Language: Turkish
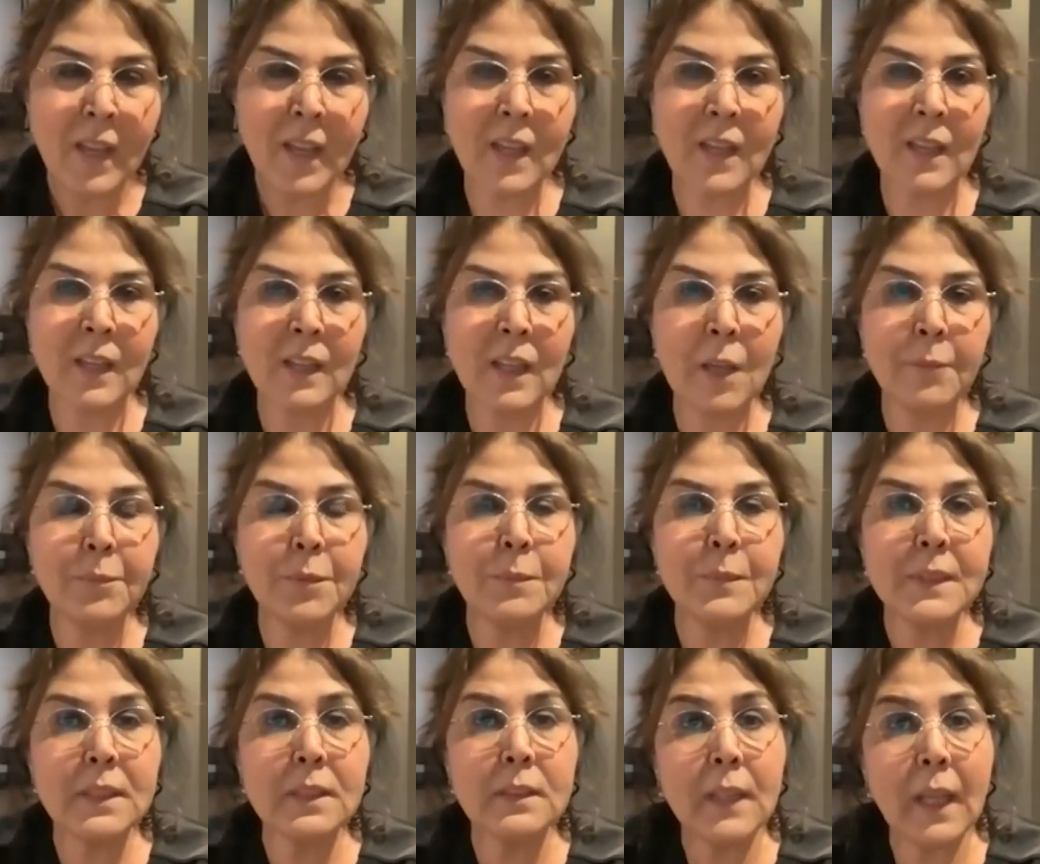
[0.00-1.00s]
E,
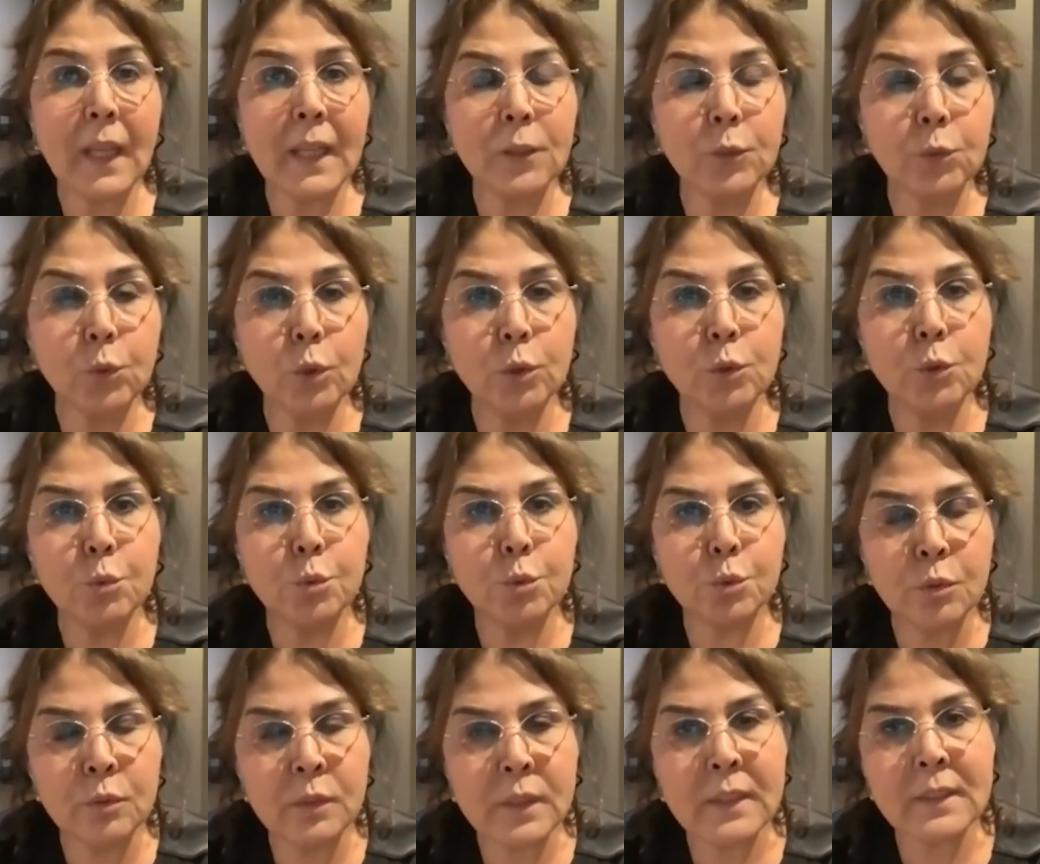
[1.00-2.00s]
hepimizin de eli kolu
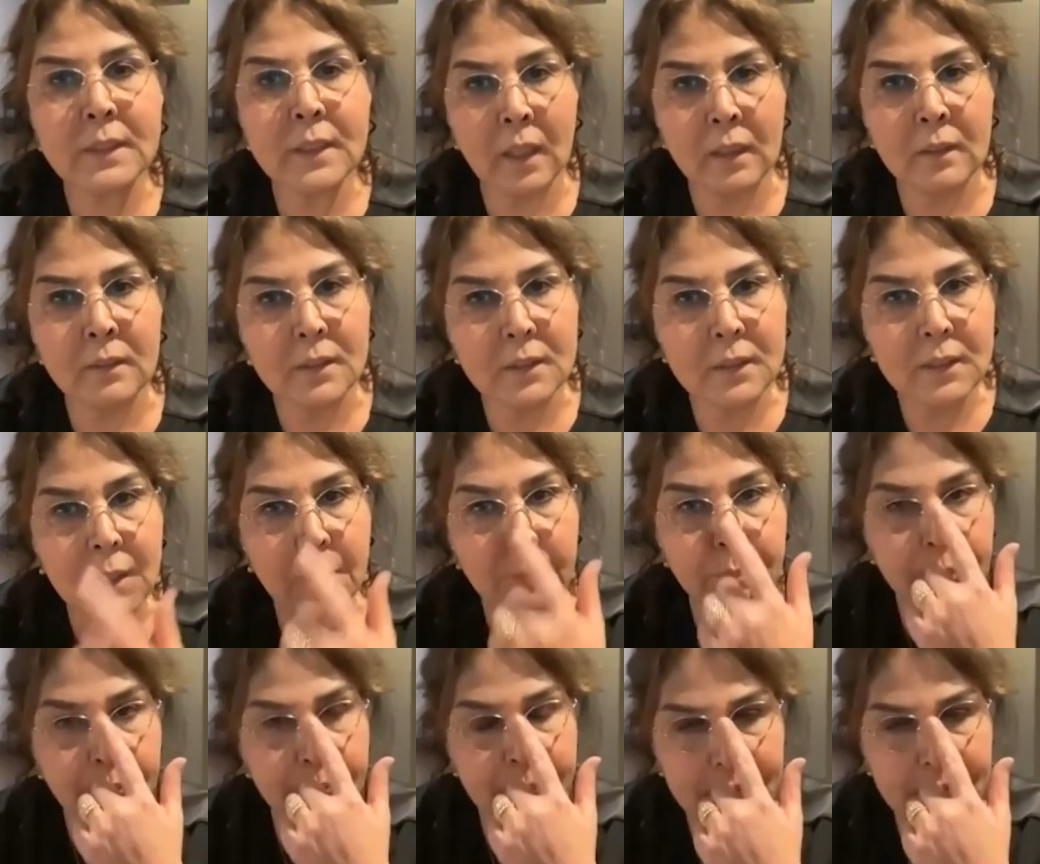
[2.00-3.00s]
uzun insanlarız
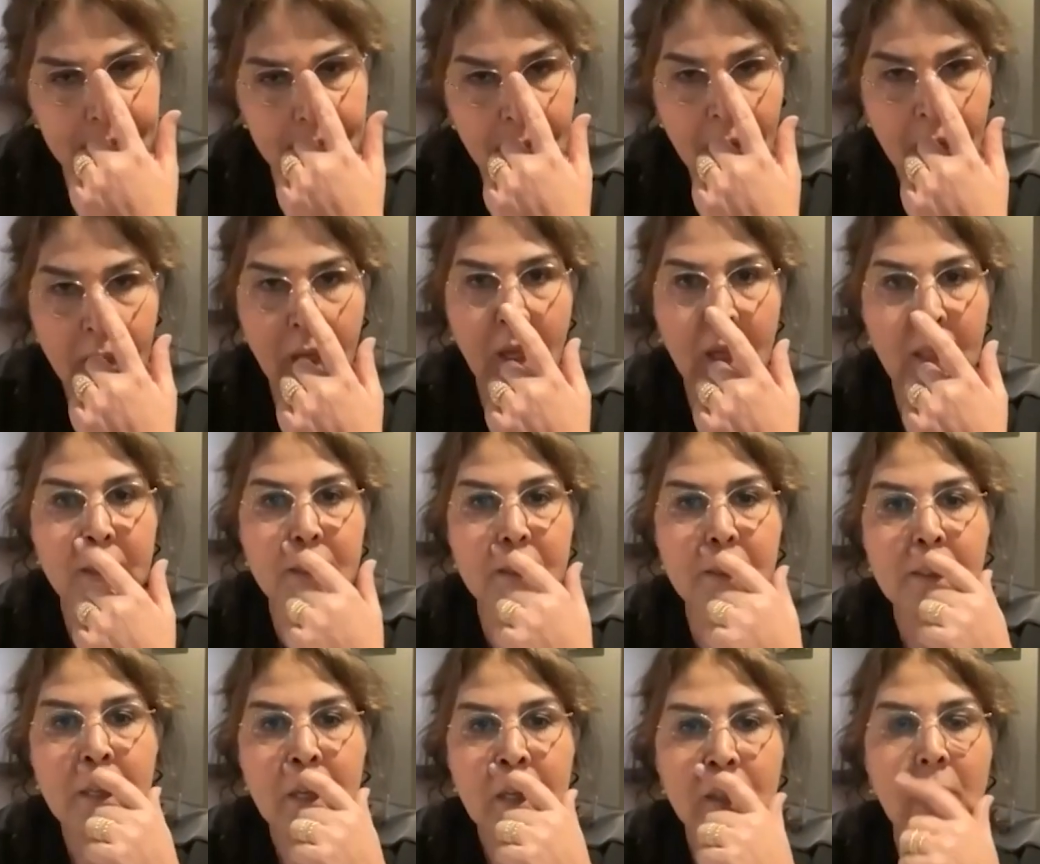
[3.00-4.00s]
hepimiz.
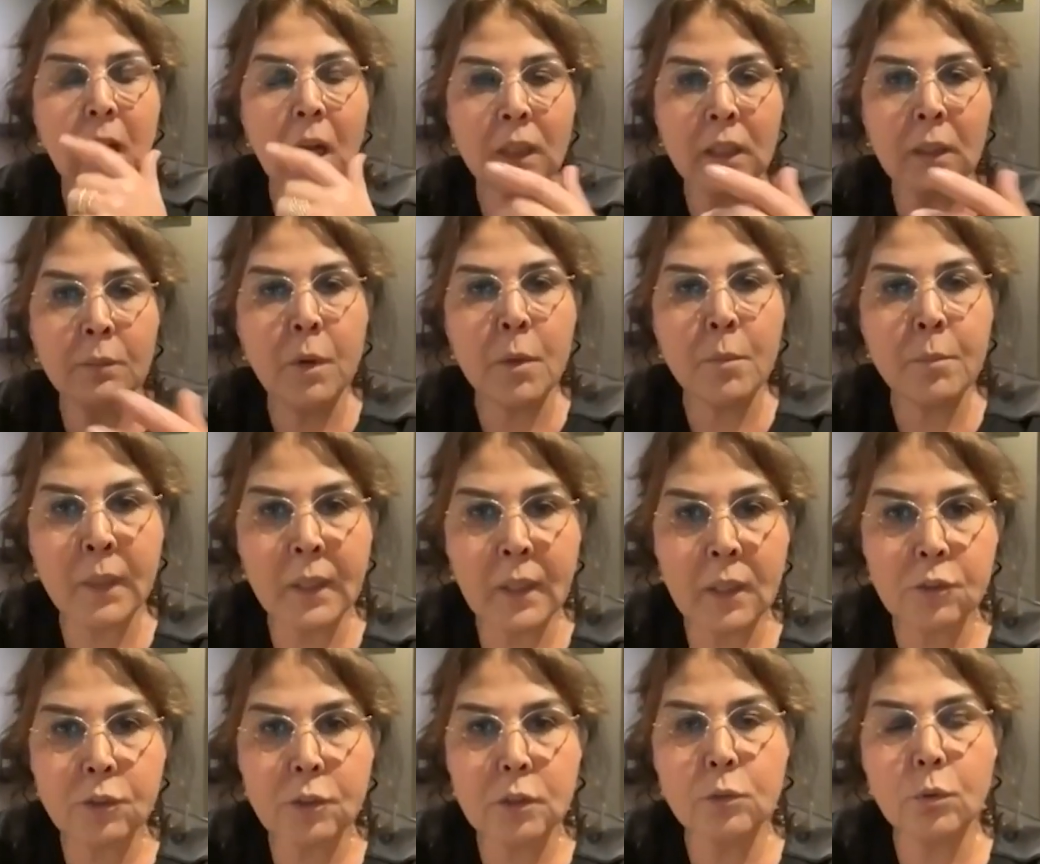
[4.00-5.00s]
Yani
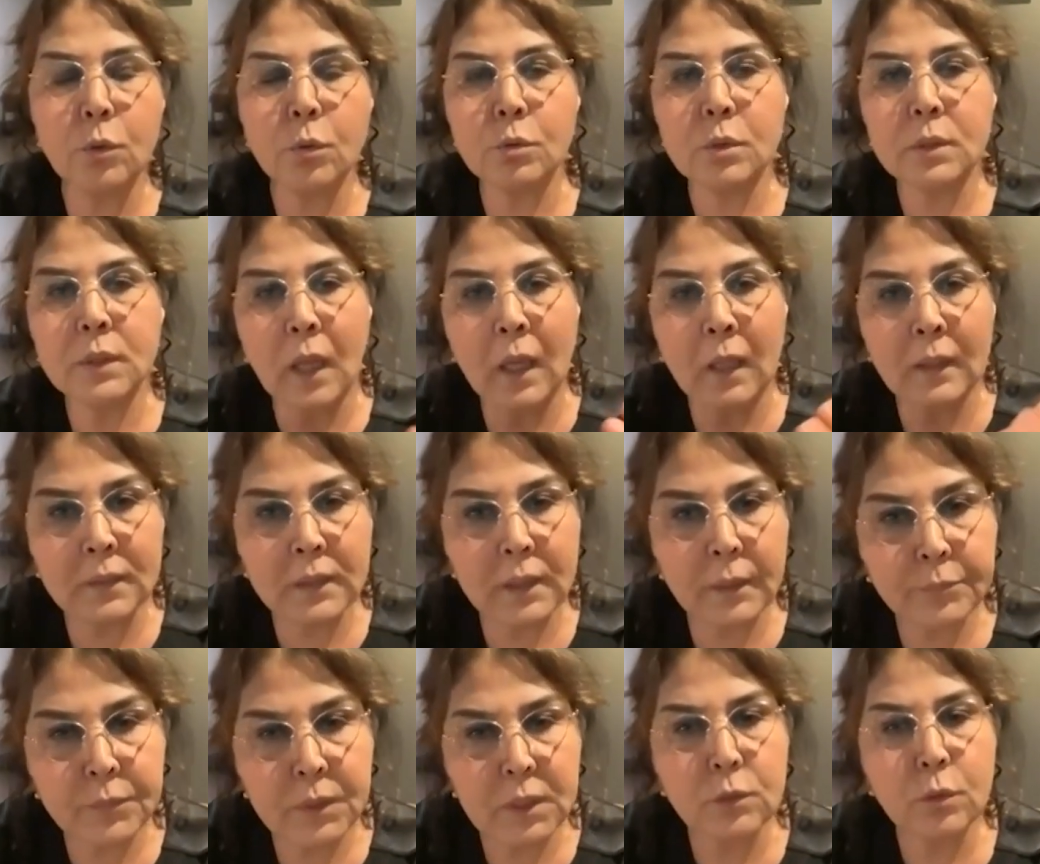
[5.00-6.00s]
Kahramanmaraş'ta da olsa,
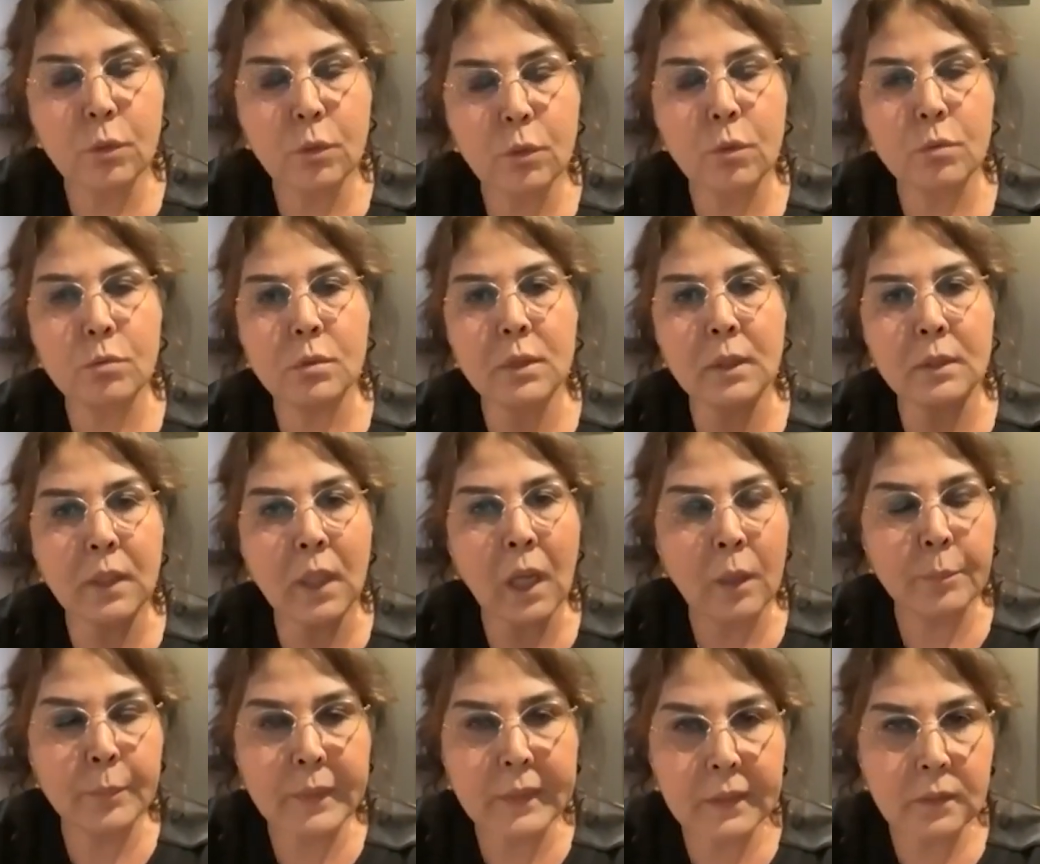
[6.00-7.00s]
Antep'te de olsa,
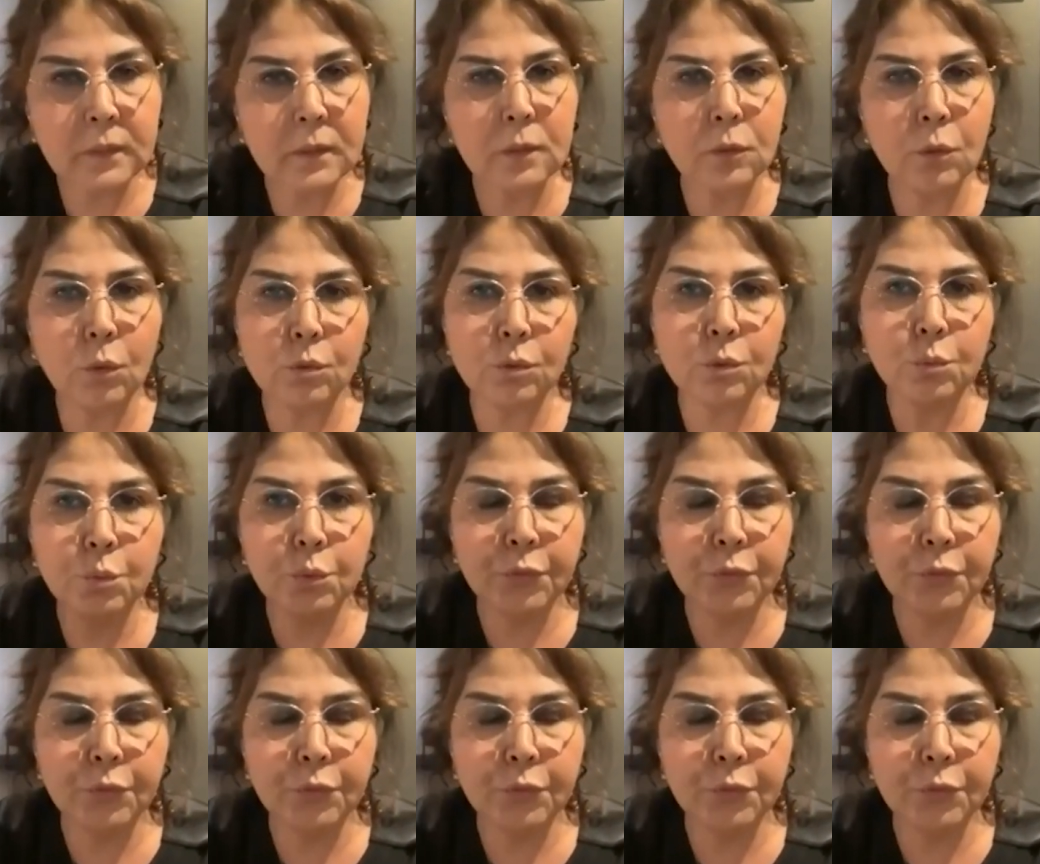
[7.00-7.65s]
Diyarbakır'da da olsa,